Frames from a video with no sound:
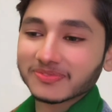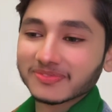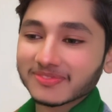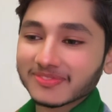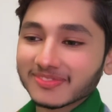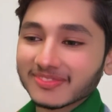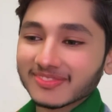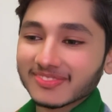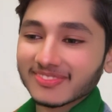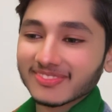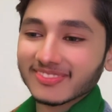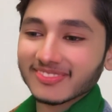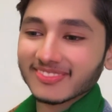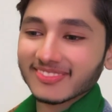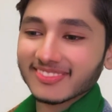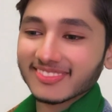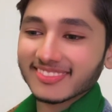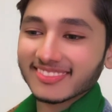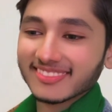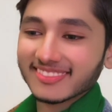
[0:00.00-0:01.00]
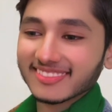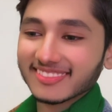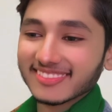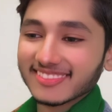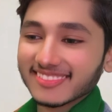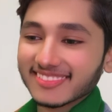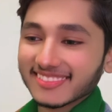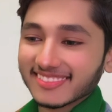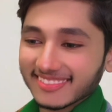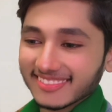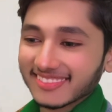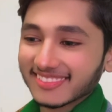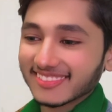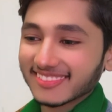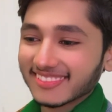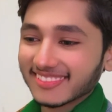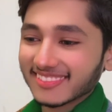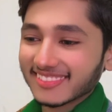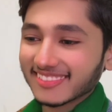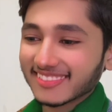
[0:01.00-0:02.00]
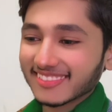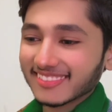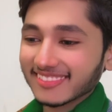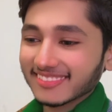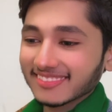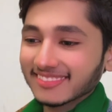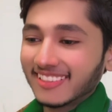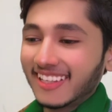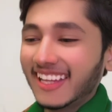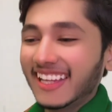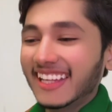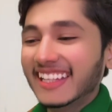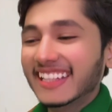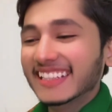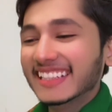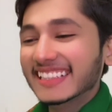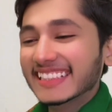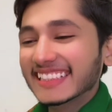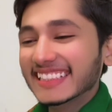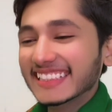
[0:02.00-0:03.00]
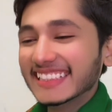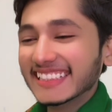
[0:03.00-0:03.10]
नहीं नहीं यूनिवर्सिटी को आग लगा के हमने जाना किधर है बस बैठ के